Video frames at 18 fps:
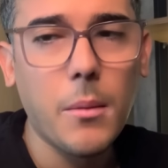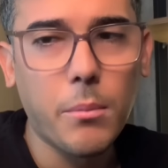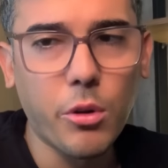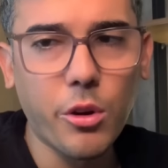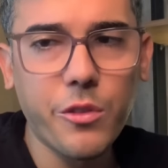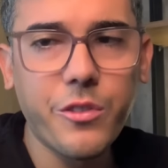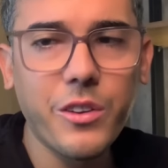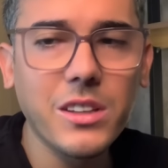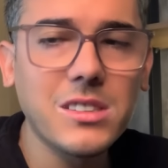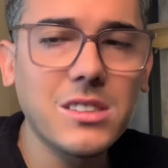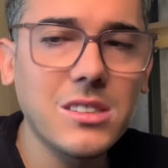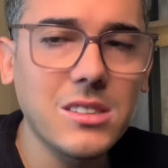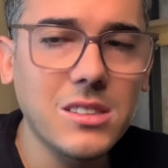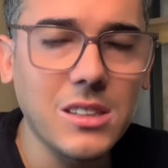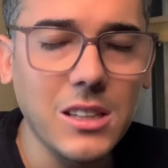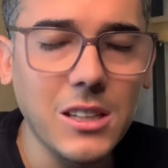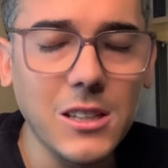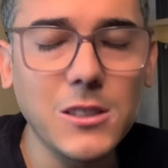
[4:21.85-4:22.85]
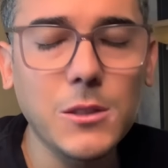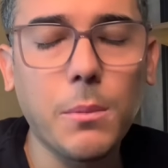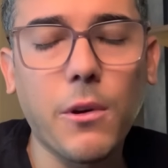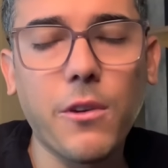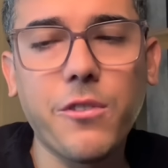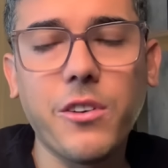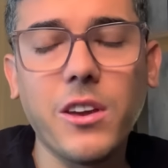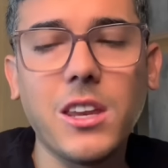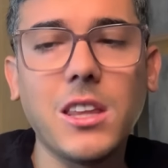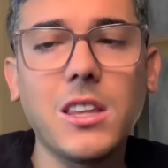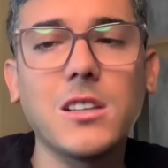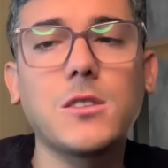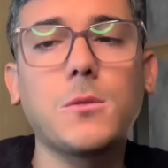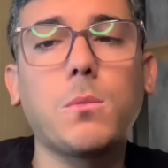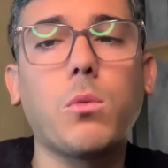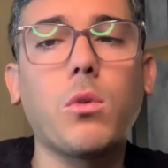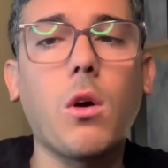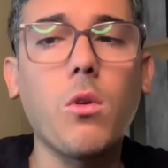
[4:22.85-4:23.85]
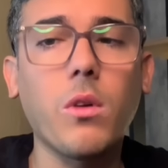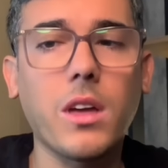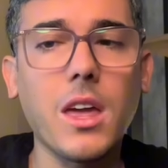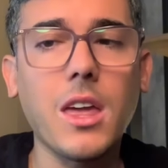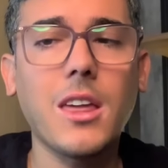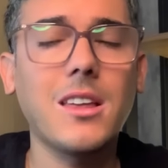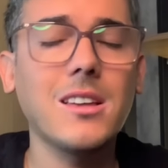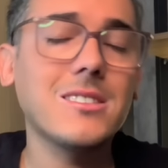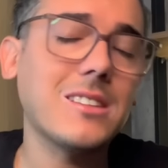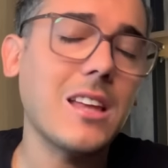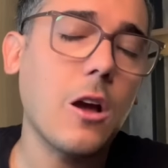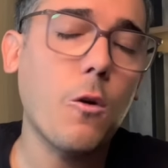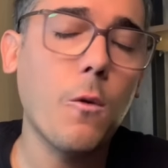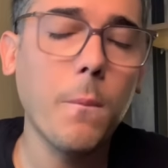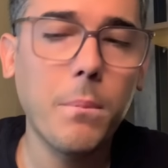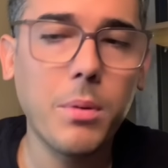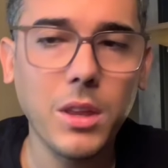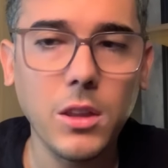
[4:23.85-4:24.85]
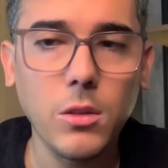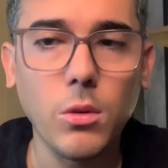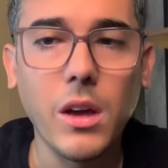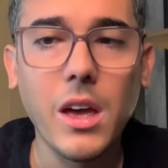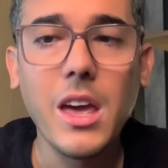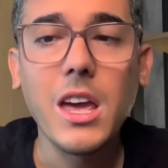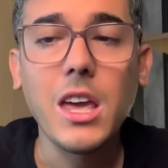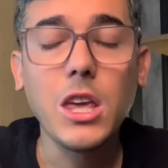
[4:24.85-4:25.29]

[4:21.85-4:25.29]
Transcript: profecias proferidas por alguém que está cumprindo